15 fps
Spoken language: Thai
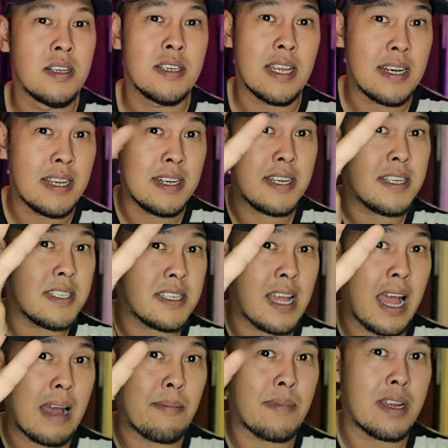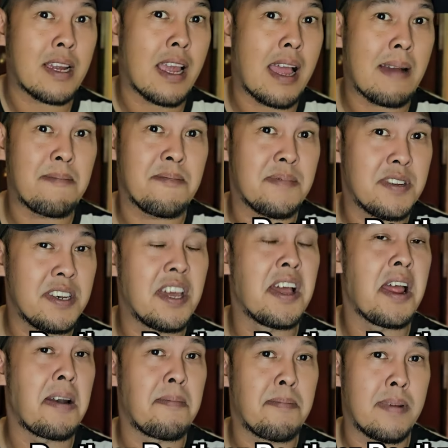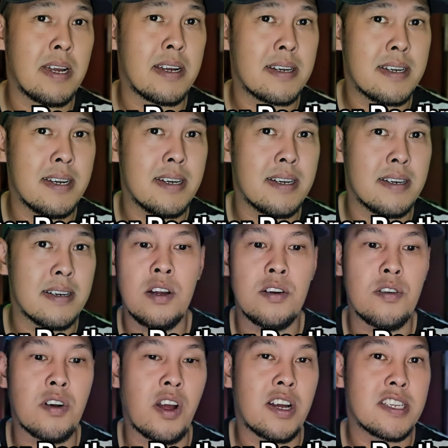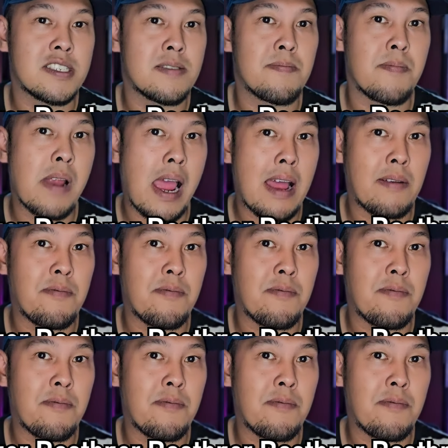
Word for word: ชนิดที่3นะครับเนิร์นเบอร์เกอร์ รอสบราด